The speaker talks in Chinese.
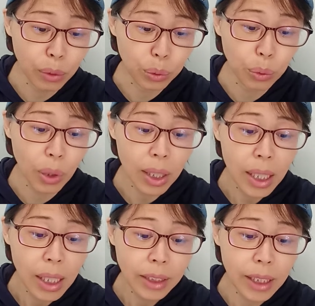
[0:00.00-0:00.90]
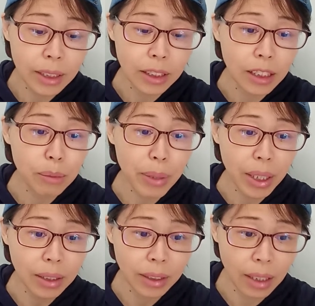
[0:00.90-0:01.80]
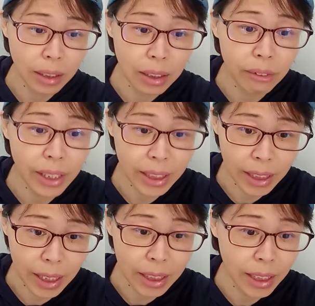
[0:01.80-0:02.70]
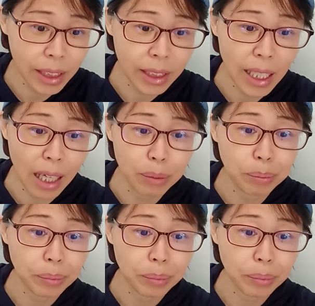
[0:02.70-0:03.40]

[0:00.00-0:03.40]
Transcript: 很多，借此声明向各位解释一下：